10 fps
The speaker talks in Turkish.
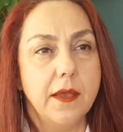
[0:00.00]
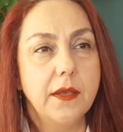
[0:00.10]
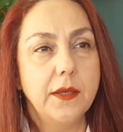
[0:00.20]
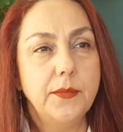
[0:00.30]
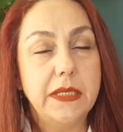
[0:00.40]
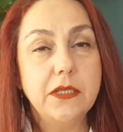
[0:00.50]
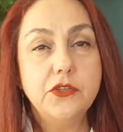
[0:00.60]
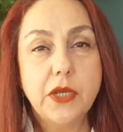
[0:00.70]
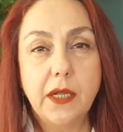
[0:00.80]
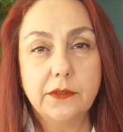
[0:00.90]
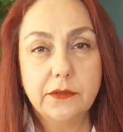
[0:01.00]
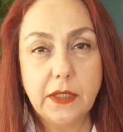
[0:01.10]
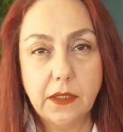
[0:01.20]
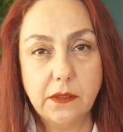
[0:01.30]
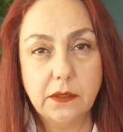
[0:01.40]
e,
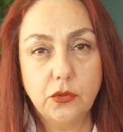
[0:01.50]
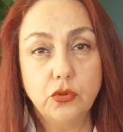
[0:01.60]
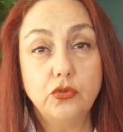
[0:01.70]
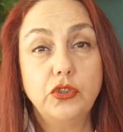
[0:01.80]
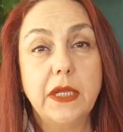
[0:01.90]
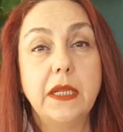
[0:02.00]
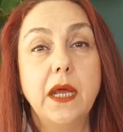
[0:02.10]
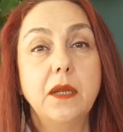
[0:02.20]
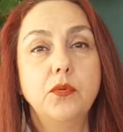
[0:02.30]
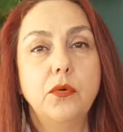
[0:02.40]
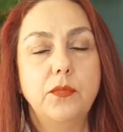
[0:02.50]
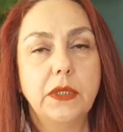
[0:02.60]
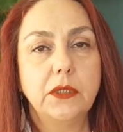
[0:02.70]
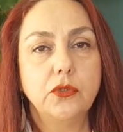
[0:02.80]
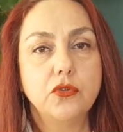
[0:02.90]
bilinçaltına kötü şeyler
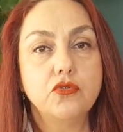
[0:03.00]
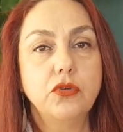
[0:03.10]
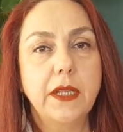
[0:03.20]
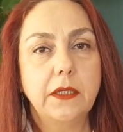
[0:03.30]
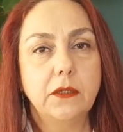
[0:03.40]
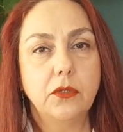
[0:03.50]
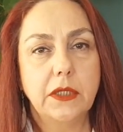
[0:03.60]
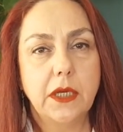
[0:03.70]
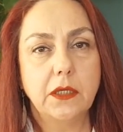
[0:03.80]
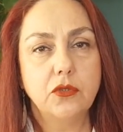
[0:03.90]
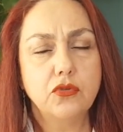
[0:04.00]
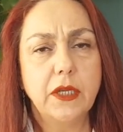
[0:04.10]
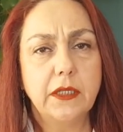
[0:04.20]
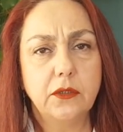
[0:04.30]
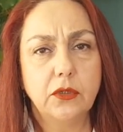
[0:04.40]
pompalanıyor sürekli olarak
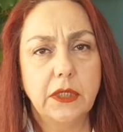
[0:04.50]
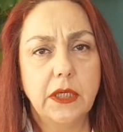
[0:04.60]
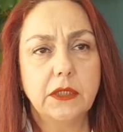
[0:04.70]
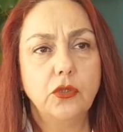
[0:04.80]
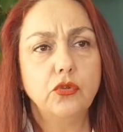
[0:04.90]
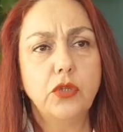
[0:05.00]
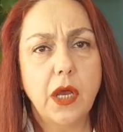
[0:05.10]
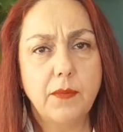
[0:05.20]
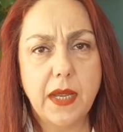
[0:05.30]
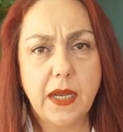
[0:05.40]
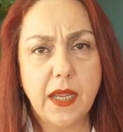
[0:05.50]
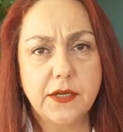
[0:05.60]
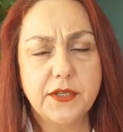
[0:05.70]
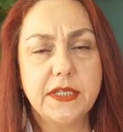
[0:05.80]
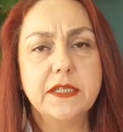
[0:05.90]
sürekli olarak kötü
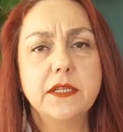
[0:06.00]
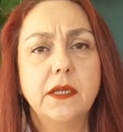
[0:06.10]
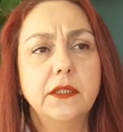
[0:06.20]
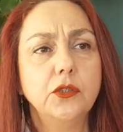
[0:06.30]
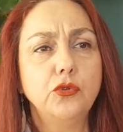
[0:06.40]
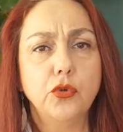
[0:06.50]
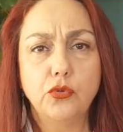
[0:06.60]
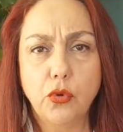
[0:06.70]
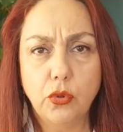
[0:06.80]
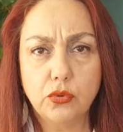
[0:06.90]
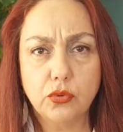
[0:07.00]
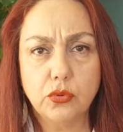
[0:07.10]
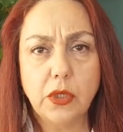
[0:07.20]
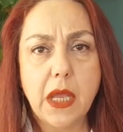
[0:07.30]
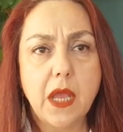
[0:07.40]
haberler insanların kötü
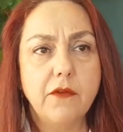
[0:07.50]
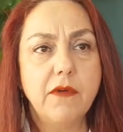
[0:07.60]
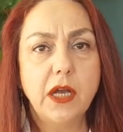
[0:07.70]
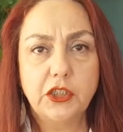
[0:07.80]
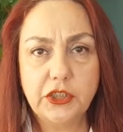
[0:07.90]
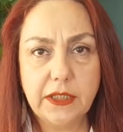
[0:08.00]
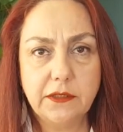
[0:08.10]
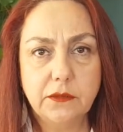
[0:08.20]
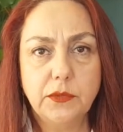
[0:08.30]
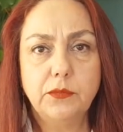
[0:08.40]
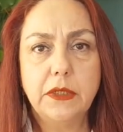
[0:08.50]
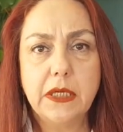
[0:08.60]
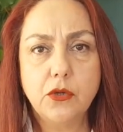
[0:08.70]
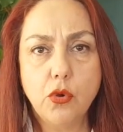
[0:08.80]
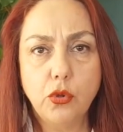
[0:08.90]
olduğu vahşet,
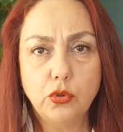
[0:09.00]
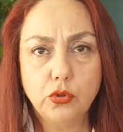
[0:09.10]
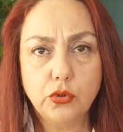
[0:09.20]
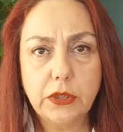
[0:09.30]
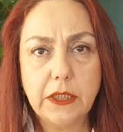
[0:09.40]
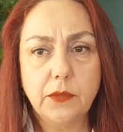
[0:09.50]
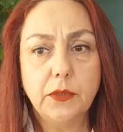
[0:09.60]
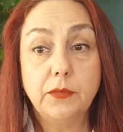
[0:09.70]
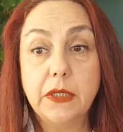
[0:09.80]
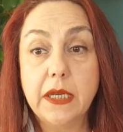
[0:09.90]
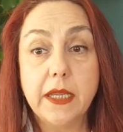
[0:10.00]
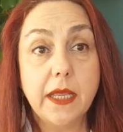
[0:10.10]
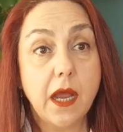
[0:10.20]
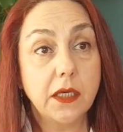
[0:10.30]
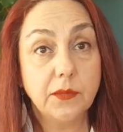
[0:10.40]
birbirlerini öldürdükleri, birbirlerine
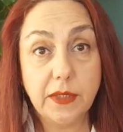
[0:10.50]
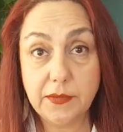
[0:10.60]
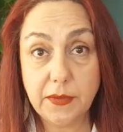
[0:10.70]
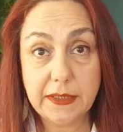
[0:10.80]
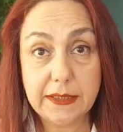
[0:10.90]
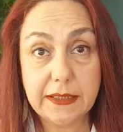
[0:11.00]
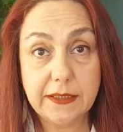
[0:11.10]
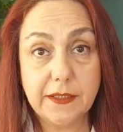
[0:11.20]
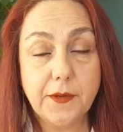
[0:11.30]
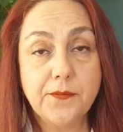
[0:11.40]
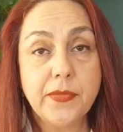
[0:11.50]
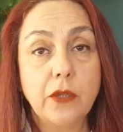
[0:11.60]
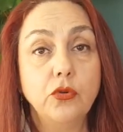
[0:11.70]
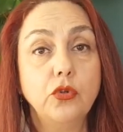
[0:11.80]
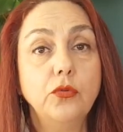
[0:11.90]
yardım etmedikleri.
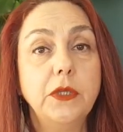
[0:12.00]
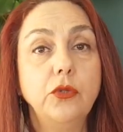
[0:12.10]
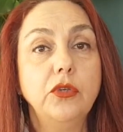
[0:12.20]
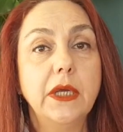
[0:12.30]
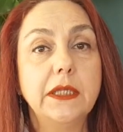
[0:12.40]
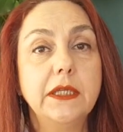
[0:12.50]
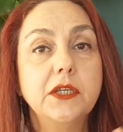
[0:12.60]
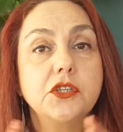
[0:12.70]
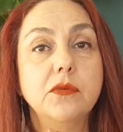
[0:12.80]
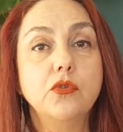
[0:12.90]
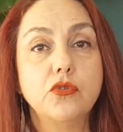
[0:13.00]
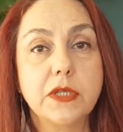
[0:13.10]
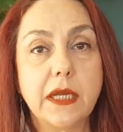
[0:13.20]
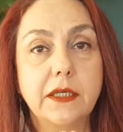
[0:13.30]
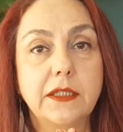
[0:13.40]
Kötü bir dünyada
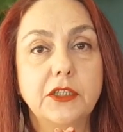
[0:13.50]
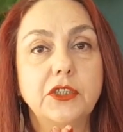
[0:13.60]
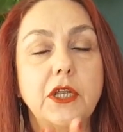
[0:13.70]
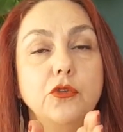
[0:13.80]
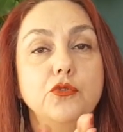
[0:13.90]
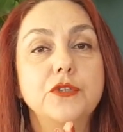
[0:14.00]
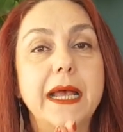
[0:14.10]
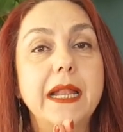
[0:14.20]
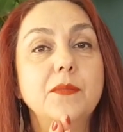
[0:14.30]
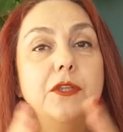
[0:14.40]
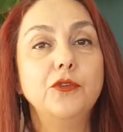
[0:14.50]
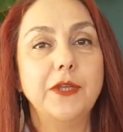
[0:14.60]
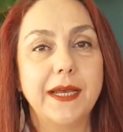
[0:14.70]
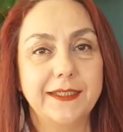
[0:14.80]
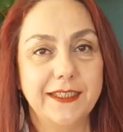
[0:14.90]
yaşamıyoruz arkadaşlar. Güzel bir
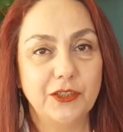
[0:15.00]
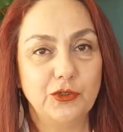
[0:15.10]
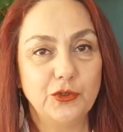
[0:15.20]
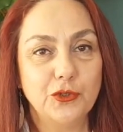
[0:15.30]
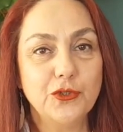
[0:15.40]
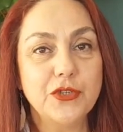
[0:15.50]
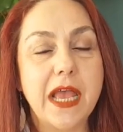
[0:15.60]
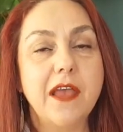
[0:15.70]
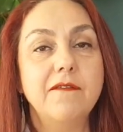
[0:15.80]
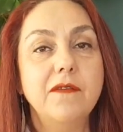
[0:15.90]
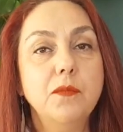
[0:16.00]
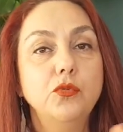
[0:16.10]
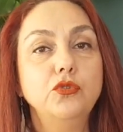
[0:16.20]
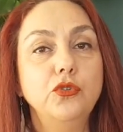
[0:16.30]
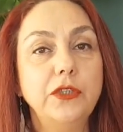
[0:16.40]
dünyada yaşıyoruz ve
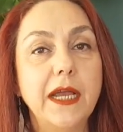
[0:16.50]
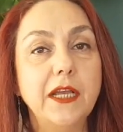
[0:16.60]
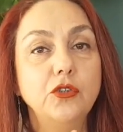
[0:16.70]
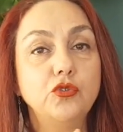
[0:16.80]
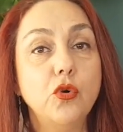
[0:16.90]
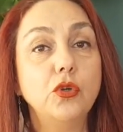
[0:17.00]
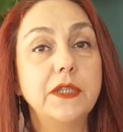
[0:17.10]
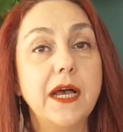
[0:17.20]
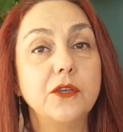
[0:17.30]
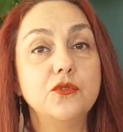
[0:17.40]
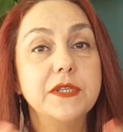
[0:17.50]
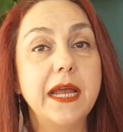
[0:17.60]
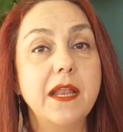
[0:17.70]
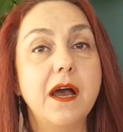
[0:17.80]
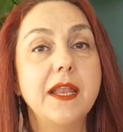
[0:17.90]
bu dünyayı çok daha
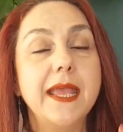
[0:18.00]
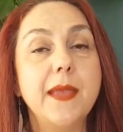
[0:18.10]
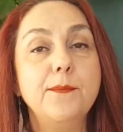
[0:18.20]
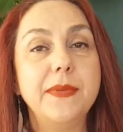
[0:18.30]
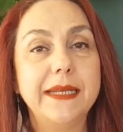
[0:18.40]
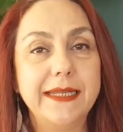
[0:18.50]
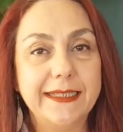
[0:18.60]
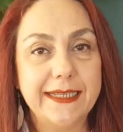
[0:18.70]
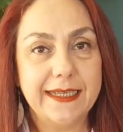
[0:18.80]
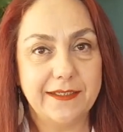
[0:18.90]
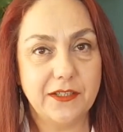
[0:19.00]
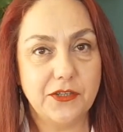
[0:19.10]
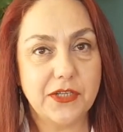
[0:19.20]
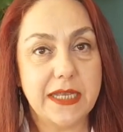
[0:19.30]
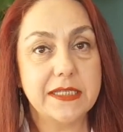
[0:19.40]
güzel hale hep birlikte
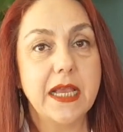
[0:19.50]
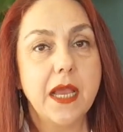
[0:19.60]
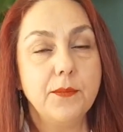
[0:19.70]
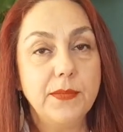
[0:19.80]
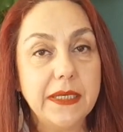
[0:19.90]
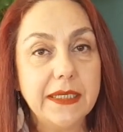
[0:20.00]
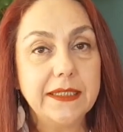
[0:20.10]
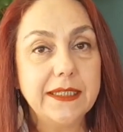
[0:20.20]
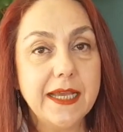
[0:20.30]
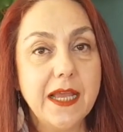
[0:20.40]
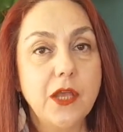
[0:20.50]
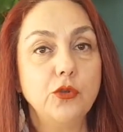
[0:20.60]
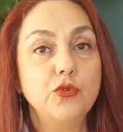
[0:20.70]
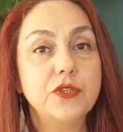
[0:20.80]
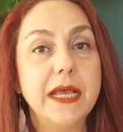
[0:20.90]
getireceğiz. Birlikte
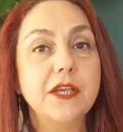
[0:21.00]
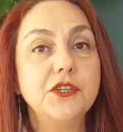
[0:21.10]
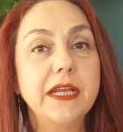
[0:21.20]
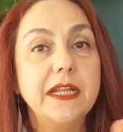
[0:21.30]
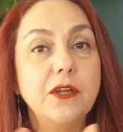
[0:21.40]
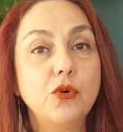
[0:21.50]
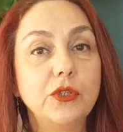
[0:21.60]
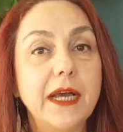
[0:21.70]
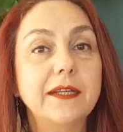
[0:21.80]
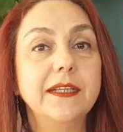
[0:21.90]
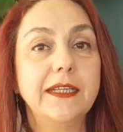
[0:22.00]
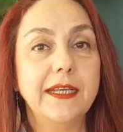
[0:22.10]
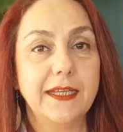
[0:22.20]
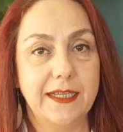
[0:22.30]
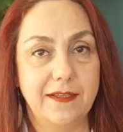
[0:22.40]
güzel şeylere
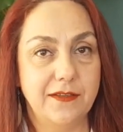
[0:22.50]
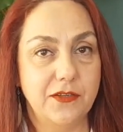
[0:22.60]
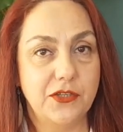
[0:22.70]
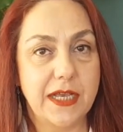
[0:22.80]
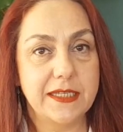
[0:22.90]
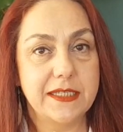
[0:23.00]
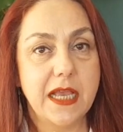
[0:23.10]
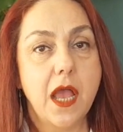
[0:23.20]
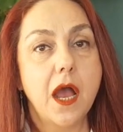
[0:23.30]
odaklanarak getireceğiz.